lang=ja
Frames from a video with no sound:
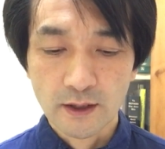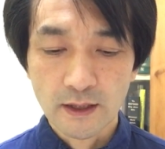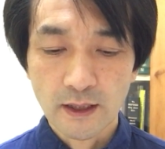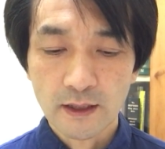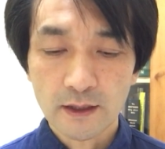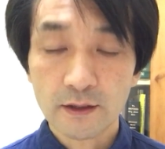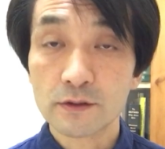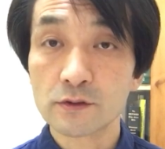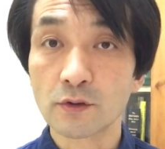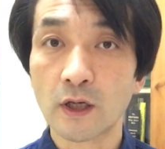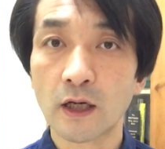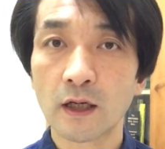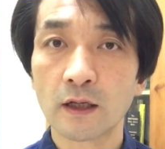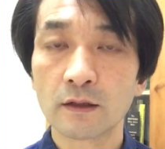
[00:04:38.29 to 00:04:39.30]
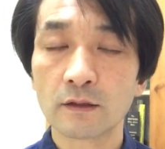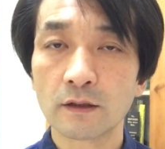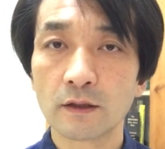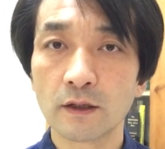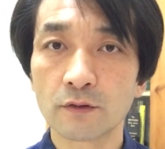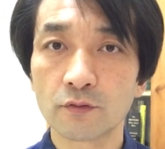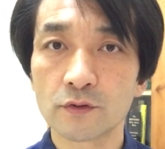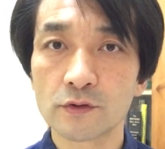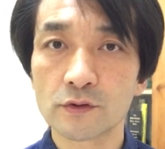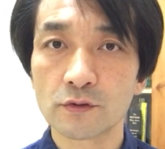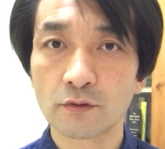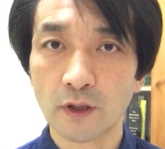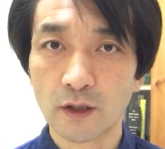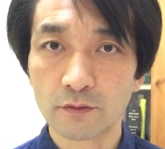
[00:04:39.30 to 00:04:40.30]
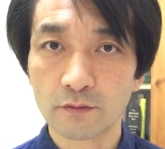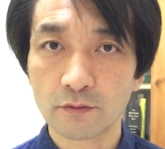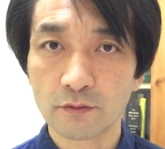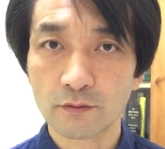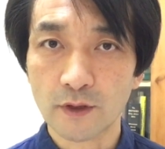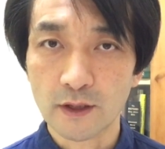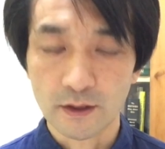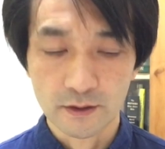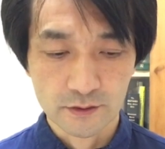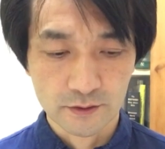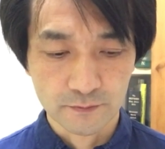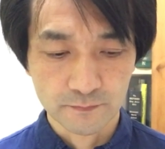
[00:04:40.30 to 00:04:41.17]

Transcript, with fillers: 解決を図っていく必要があるわけです。